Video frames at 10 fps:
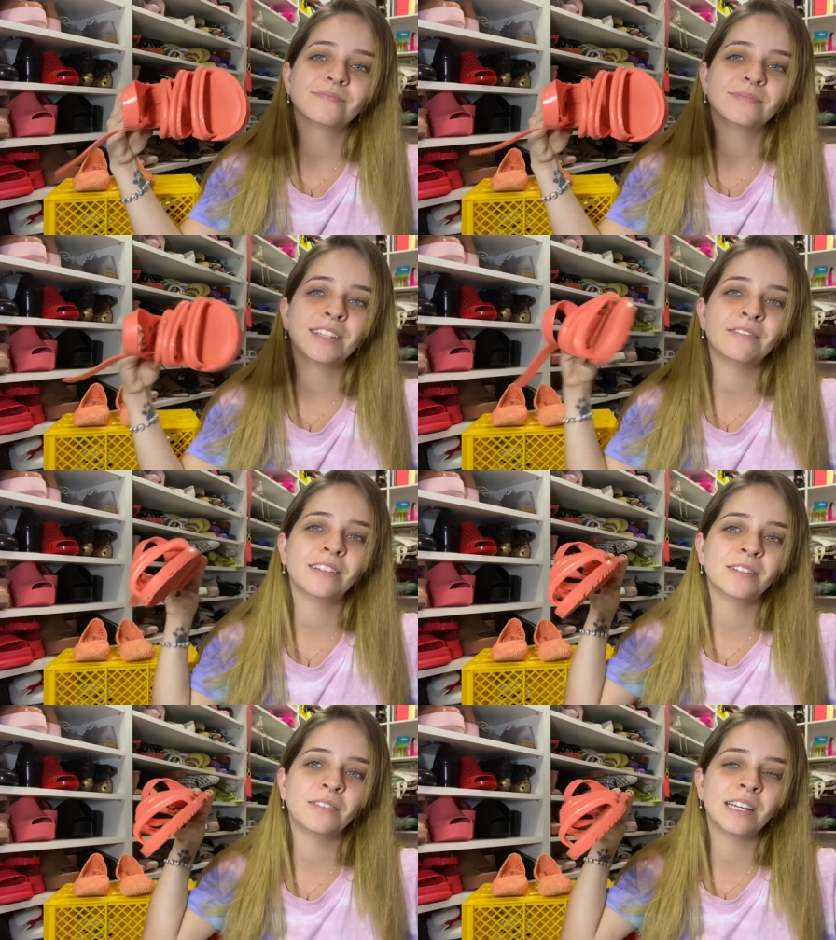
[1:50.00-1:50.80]
Tá
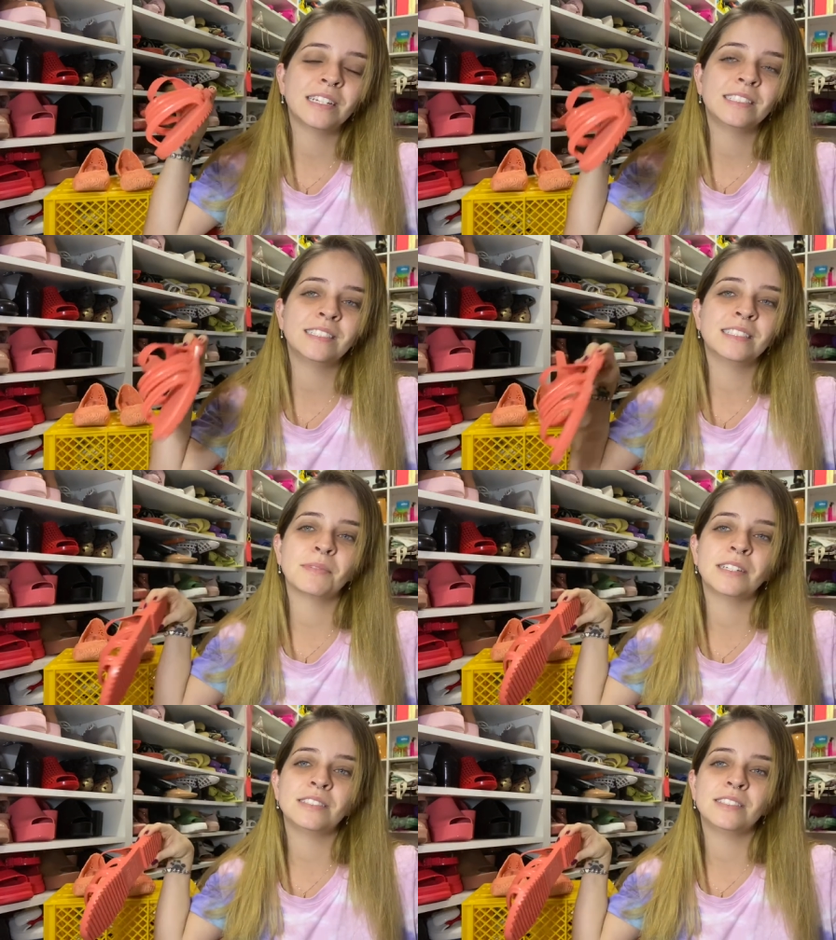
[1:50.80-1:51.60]
vendo? É um laranjinha
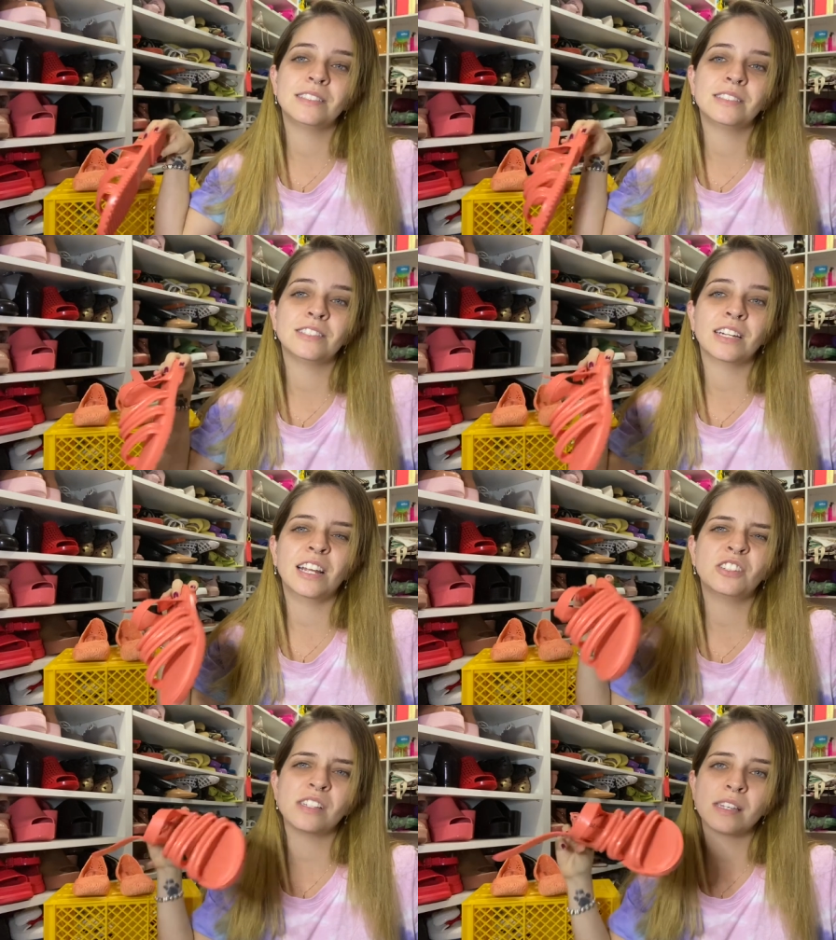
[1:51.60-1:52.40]
mais
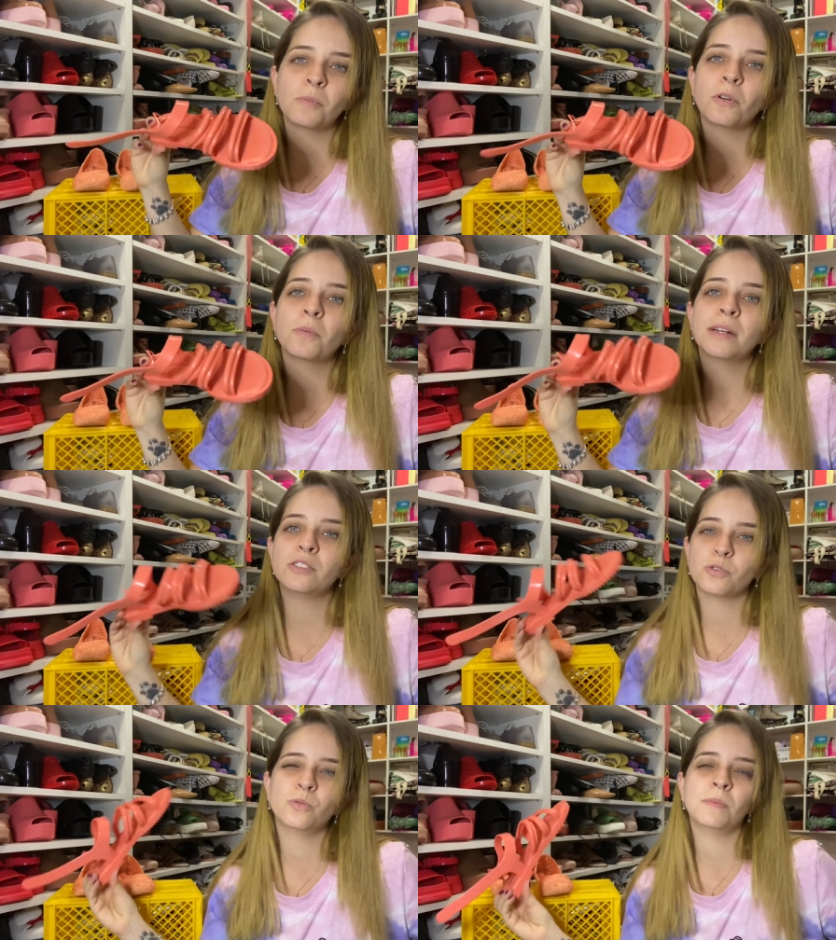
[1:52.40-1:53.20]
discretinha. Essa aqui é um pouco mais
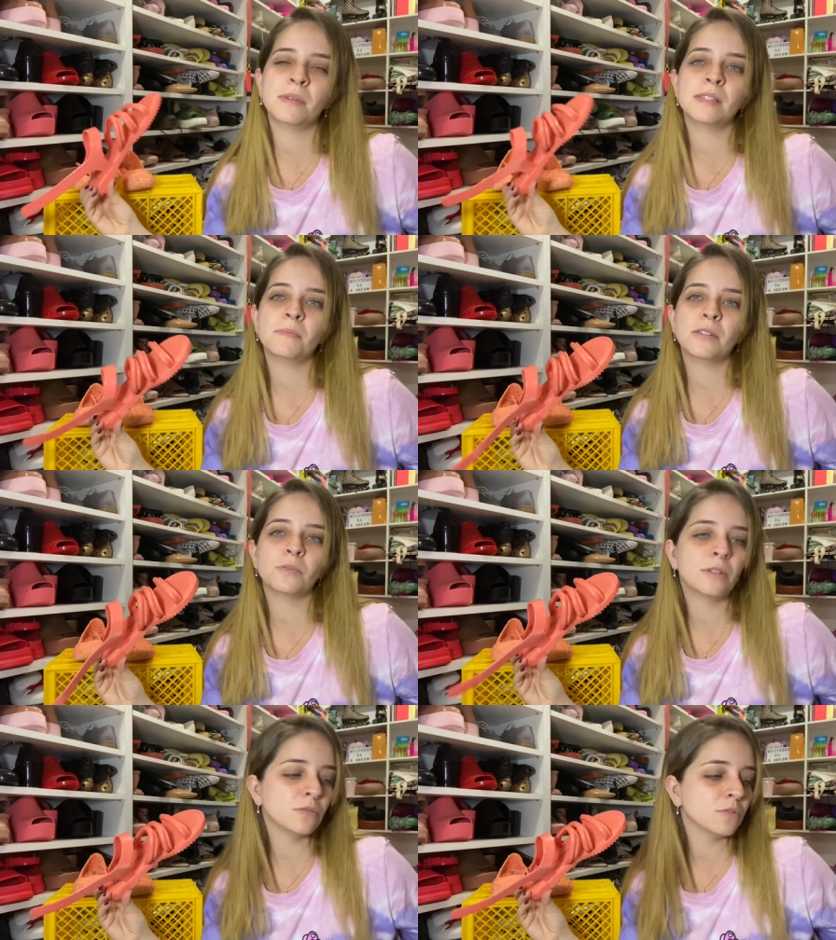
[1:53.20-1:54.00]
escura, mas é mais
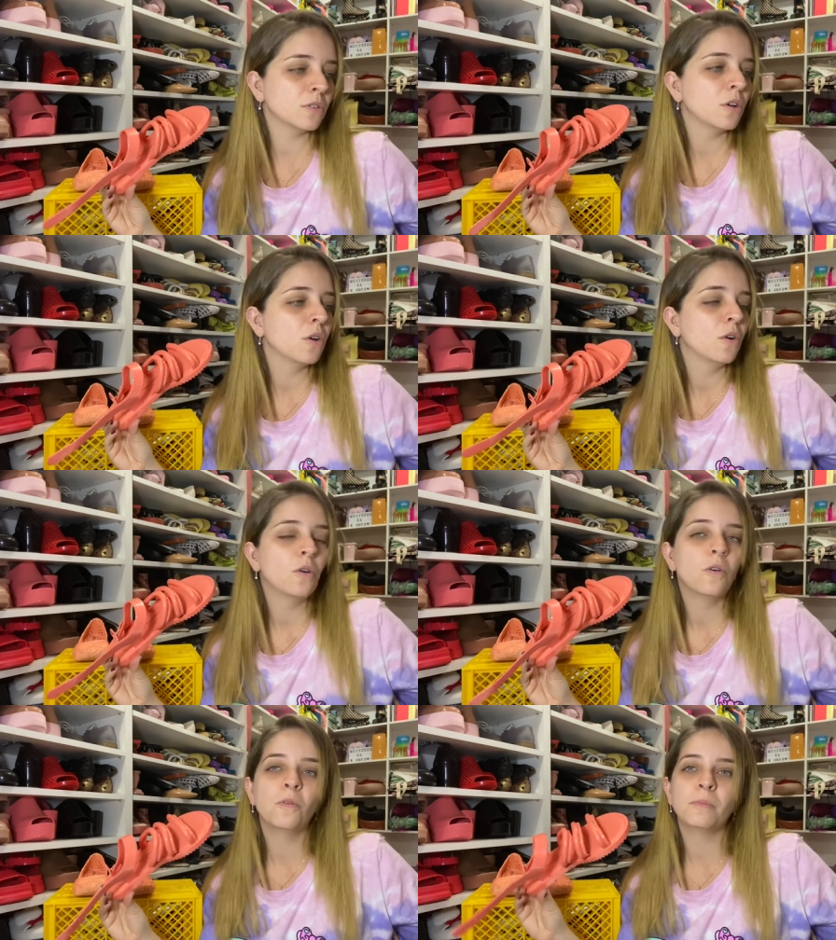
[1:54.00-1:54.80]
ou menos
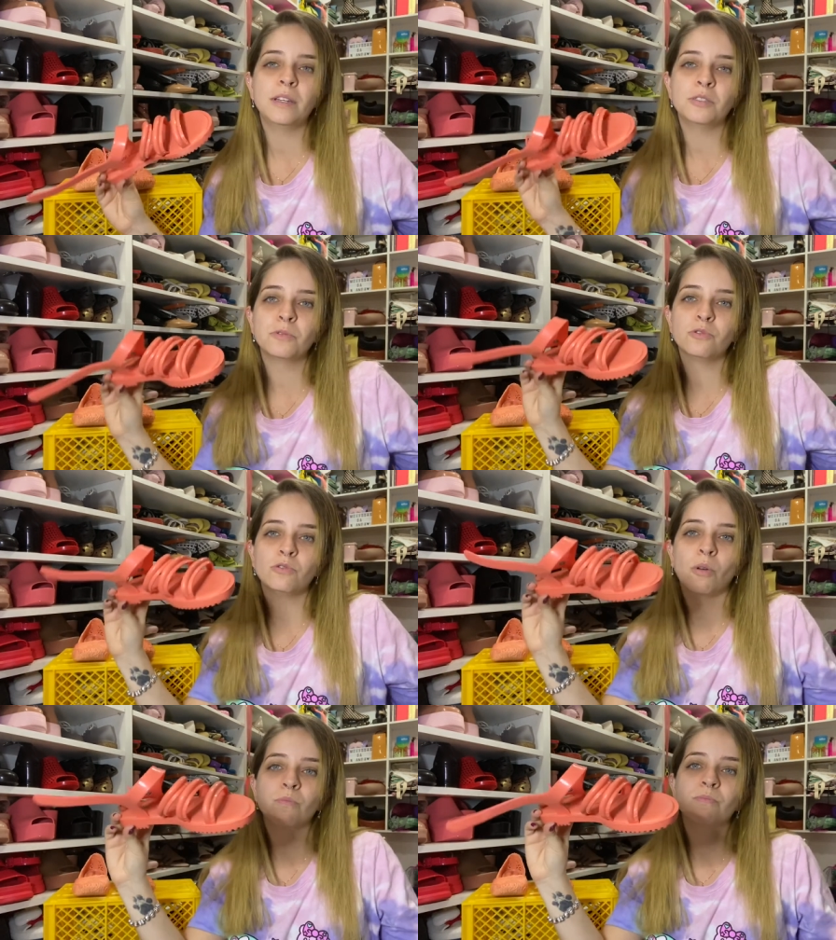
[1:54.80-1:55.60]
o mesmo
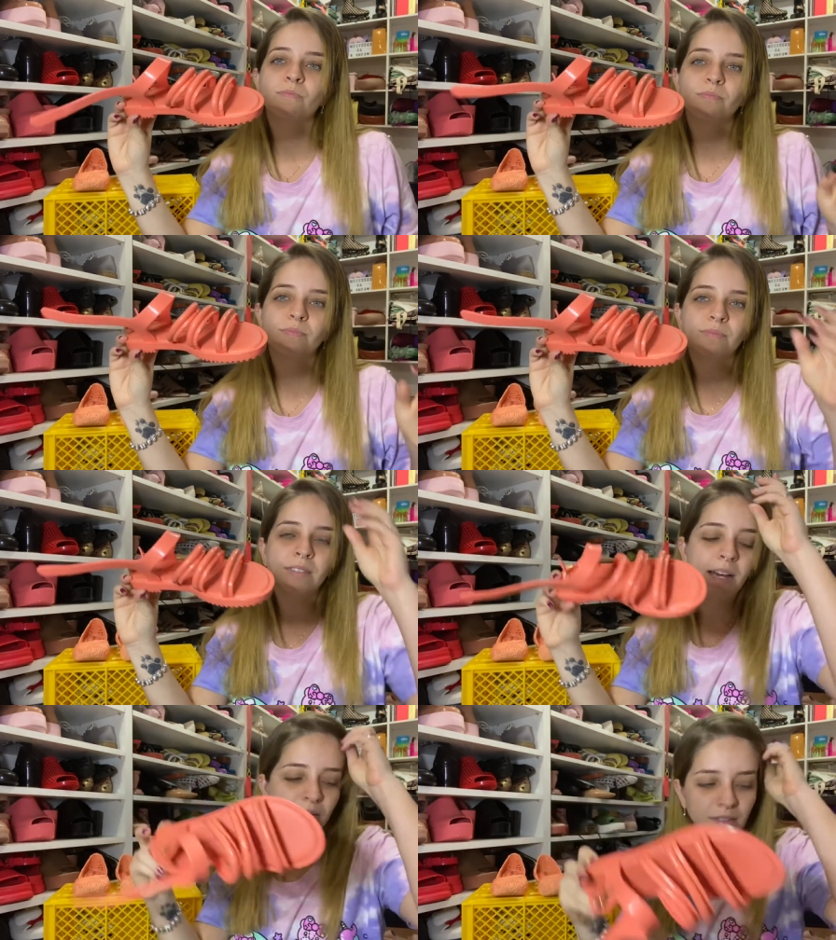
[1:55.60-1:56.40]
tom,
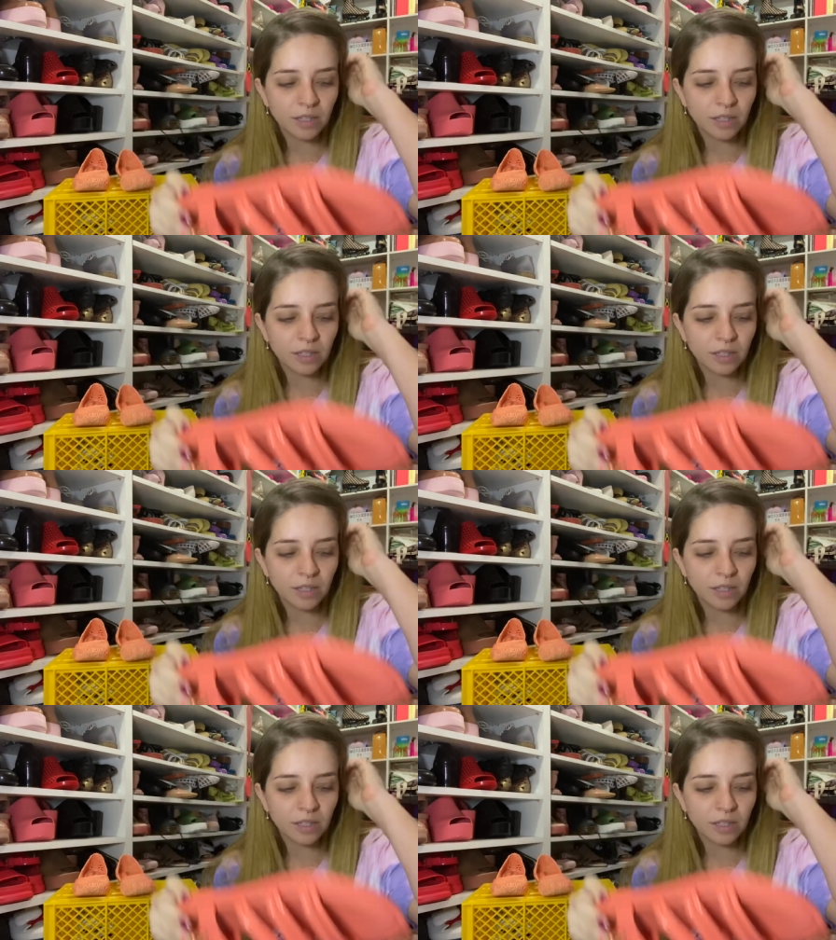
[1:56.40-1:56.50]
tá?